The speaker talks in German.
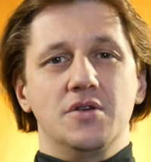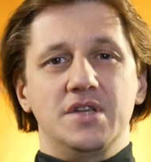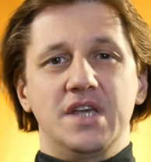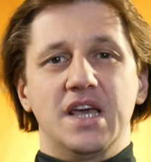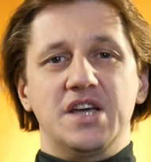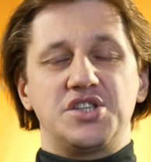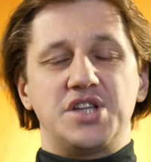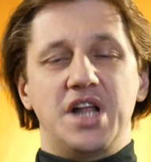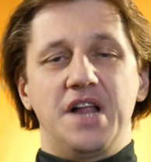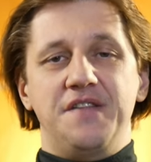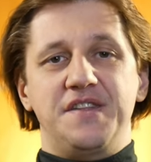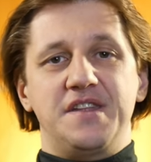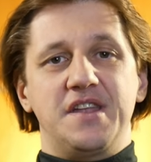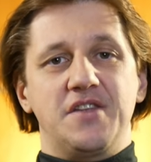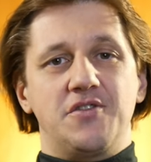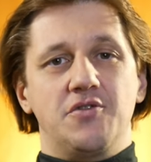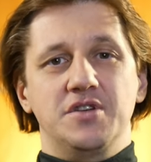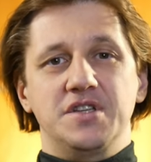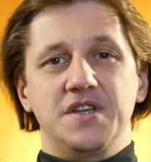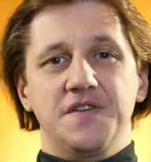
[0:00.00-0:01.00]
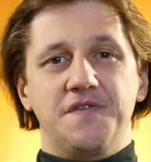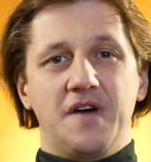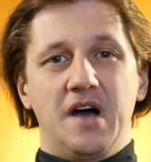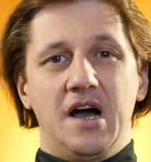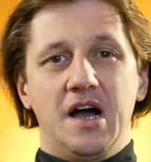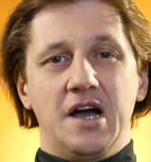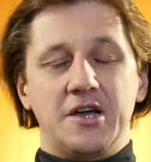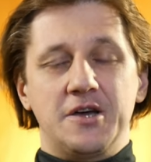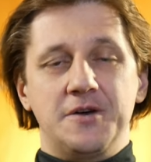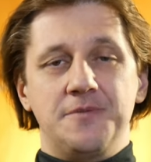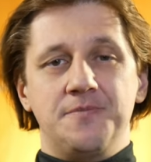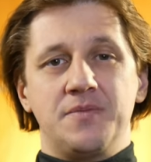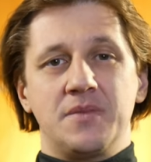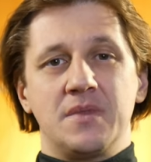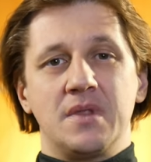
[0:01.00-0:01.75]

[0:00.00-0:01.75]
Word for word: hier stellt sich natürlich die Frage,